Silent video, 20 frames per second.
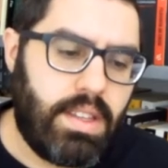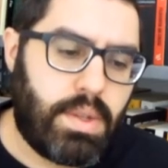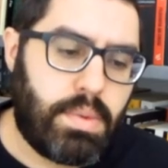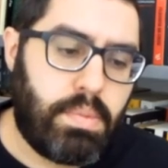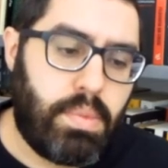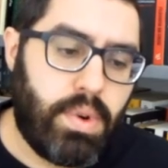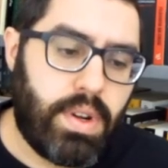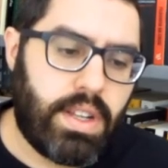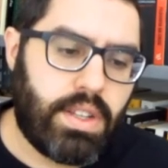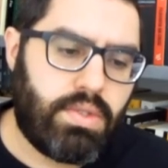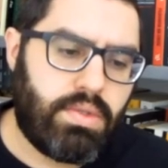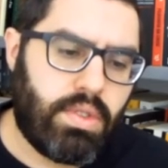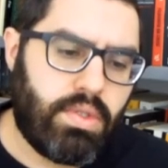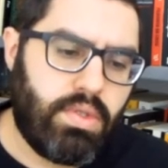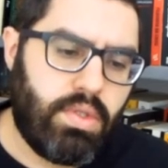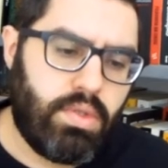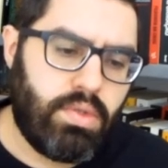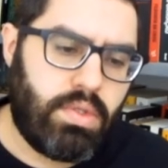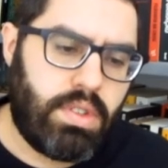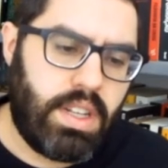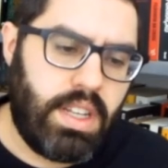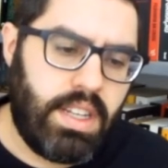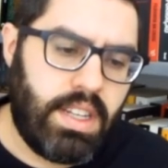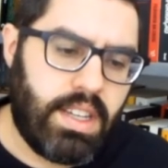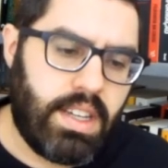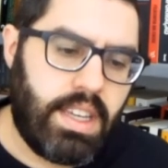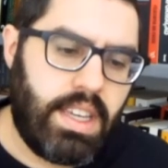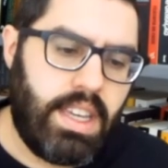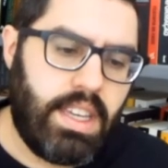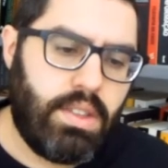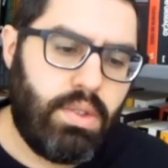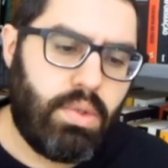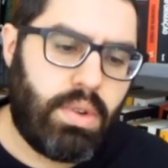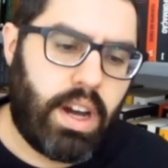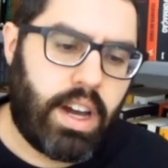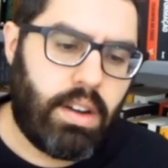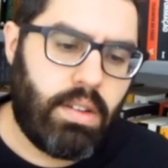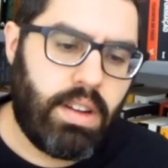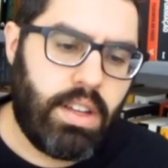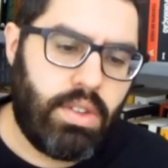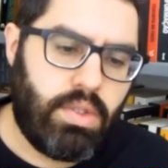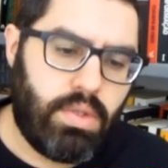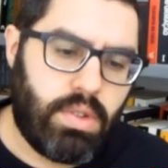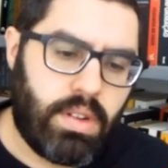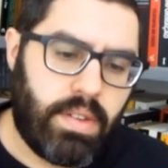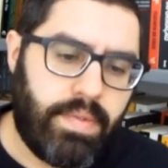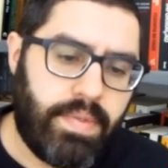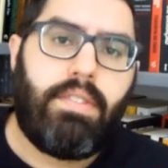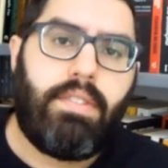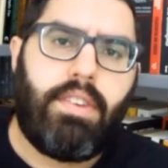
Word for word: expor a sua doutrina e educar o leitor.